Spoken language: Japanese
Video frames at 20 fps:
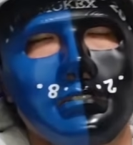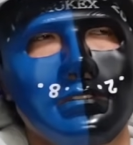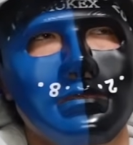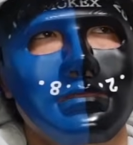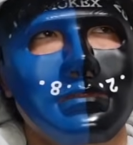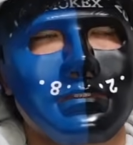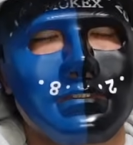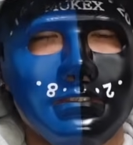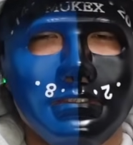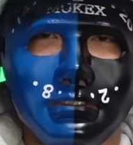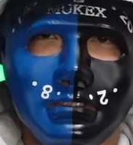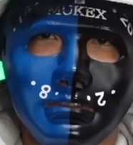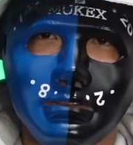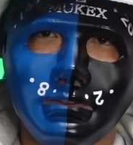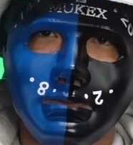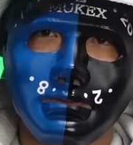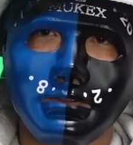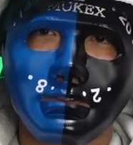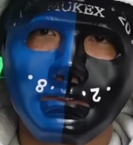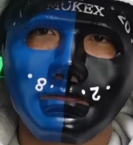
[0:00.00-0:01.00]
まあ、ぜひね
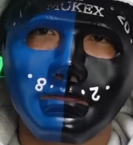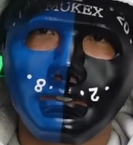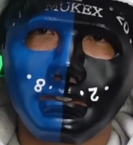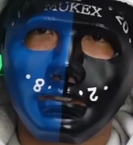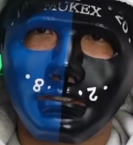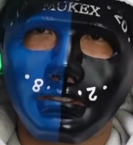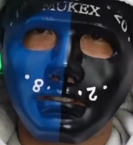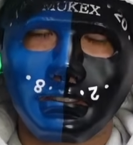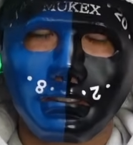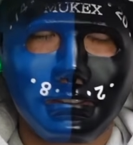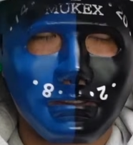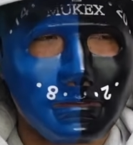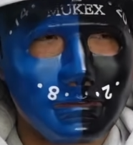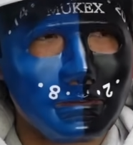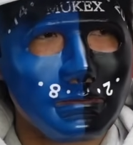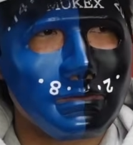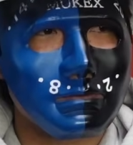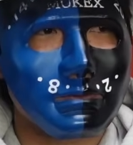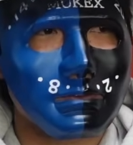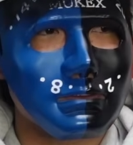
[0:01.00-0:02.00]
そっちも上がって
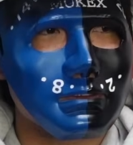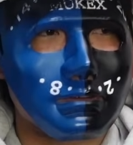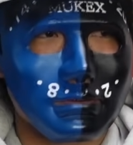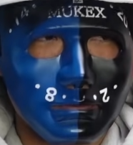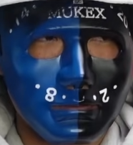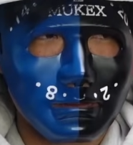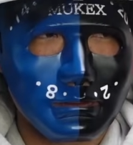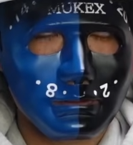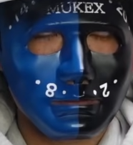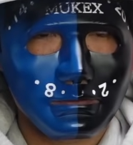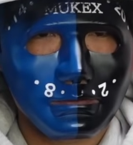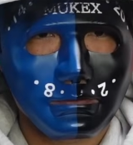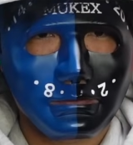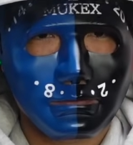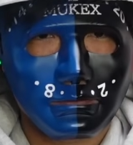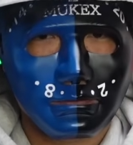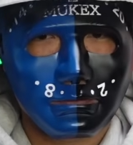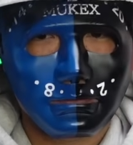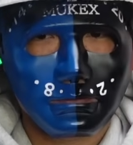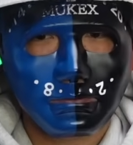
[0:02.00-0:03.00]
きてほしいですよね。
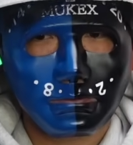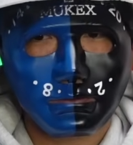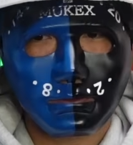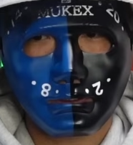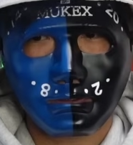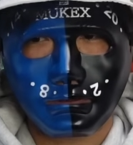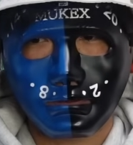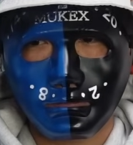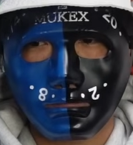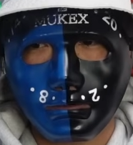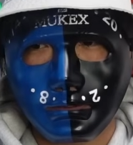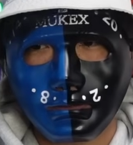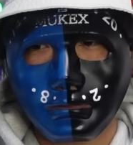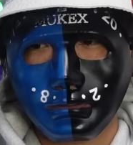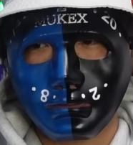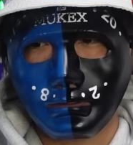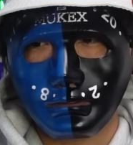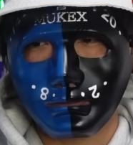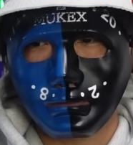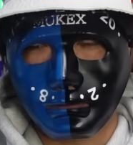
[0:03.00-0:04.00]
そうやって皆
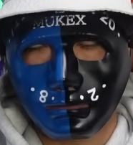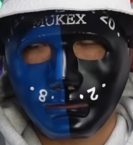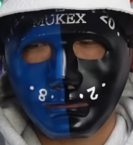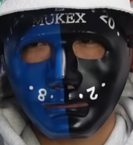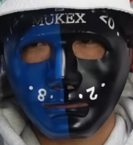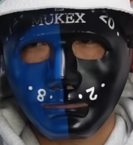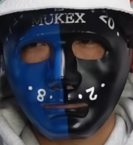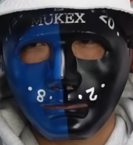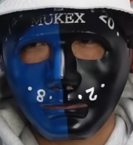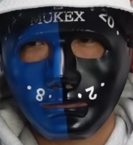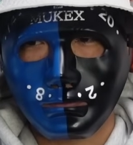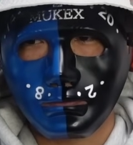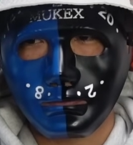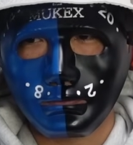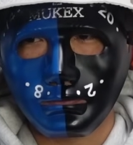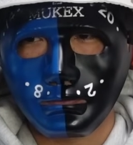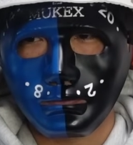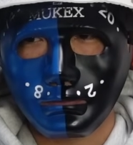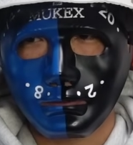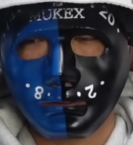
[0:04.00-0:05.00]
さんが
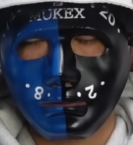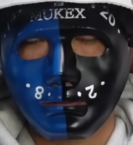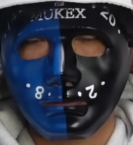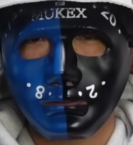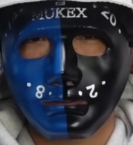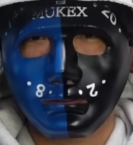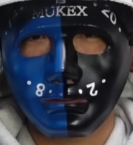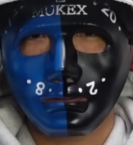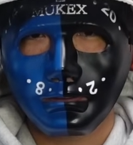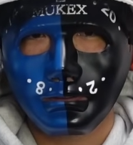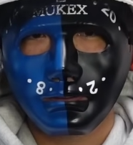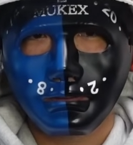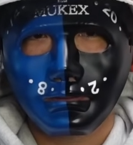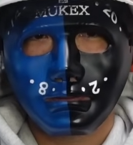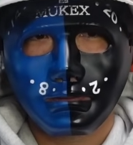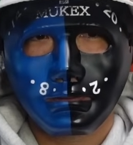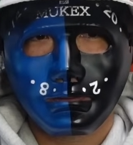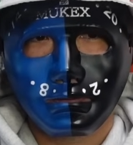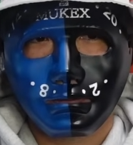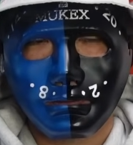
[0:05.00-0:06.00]
ガンガンロレックス買って
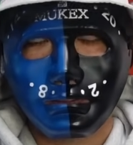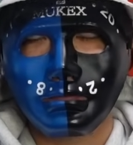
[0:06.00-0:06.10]
い